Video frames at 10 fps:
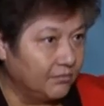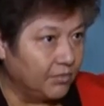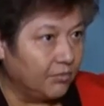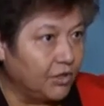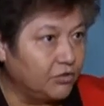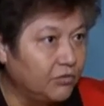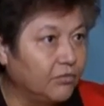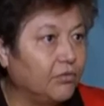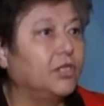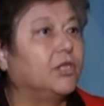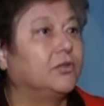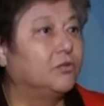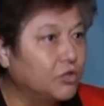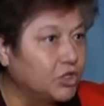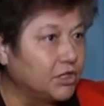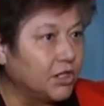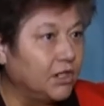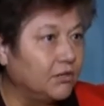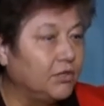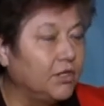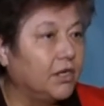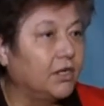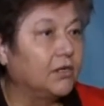по большому выходит, тоже стоит у нее.